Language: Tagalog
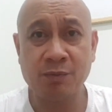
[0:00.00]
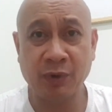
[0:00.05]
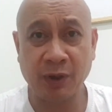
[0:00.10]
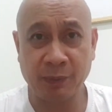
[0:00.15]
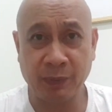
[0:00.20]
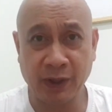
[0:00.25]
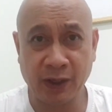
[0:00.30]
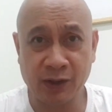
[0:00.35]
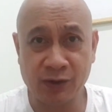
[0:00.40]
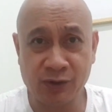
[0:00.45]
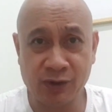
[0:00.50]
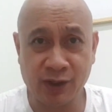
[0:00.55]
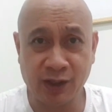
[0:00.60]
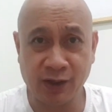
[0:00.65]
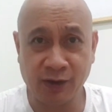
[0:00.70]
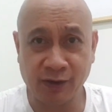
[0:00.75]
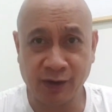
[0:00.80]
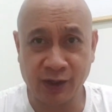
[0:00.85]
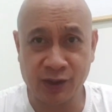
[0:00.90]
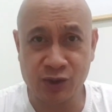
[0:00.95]
Prepare nyo na
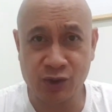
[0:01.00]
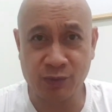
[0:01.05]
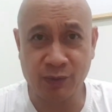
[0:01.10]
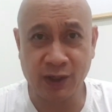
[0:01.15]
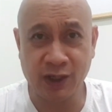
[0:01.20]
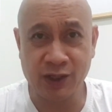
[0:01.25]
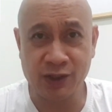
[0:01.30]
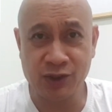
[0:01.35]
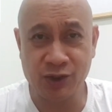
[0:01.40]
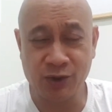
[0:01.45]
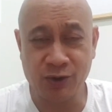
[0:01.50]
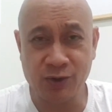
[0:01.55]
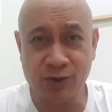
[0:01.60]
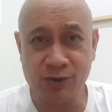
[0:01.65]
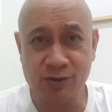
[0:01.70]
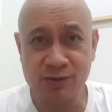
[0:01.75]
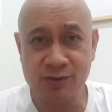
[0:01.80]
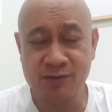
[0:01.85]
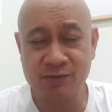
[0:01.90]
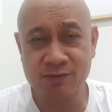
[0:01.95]
yung resume nyo,
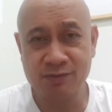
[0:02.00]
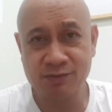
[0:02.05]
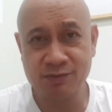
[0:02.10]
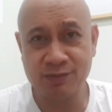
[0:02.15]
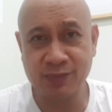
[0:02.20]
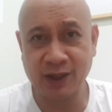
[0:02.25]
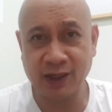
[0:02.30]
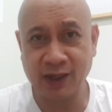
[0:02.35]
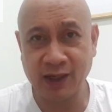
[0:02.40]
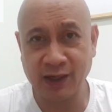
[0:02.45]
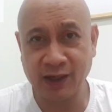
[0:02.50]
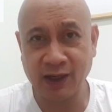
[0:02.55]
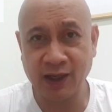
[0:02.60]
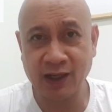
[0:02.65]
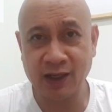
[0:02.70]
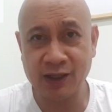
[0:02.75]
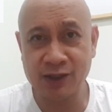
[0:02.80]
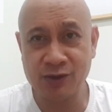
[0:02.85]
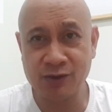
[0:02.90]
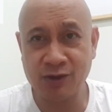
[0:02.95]

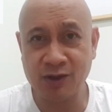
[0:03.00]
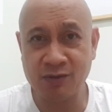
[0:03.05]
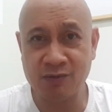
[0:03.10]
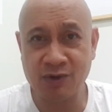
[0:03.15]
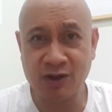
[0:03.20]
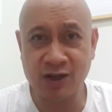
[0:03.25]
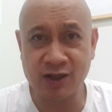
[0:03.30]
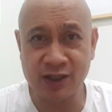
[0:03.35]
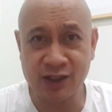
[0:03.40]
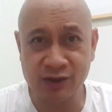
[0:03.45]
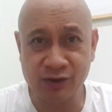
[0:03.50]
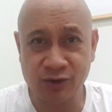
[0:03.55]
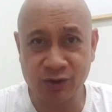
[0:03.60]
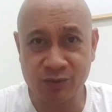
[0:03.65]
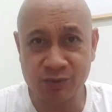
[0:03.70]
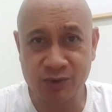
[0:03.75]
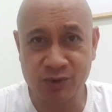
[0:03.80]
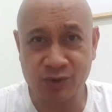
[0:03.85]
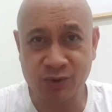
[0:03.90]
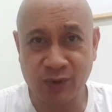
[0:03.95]
pag-aralan nyo na yung mga
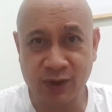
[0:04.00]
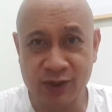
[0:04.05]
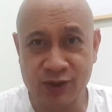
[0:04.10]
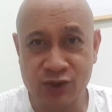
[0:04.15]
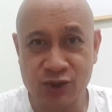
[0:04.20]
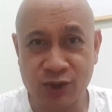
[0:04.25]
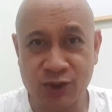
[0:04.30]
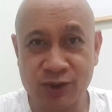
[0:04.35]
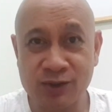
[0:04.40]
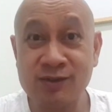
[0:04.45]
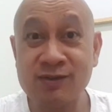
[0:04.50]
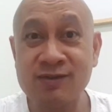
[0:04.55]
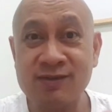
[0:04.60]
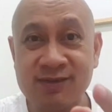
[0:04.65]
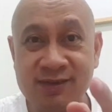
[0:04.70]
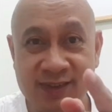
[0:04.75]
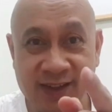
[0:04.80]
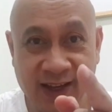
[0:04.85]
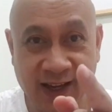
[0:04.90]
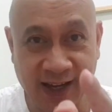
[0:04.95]
interview questions
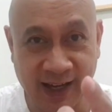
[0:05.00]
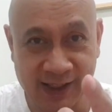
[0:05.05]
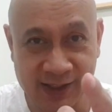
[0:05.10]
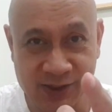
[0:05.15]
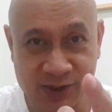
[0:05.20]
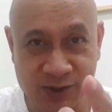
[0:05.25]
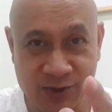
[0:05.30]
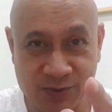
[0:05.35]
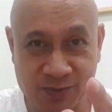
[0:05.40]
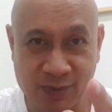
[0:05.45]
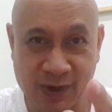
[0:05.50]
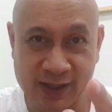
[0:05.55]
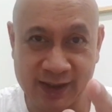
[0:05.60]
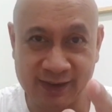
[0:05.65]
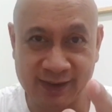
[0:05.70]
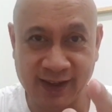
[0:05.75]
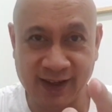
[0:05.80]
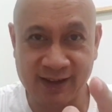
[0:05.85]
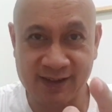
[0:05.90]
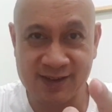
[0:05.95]
at yung
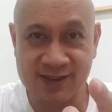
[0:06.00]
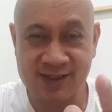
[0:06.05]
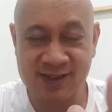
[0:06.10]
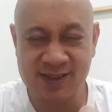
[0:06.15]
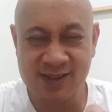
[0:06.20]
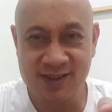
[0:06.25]
math test.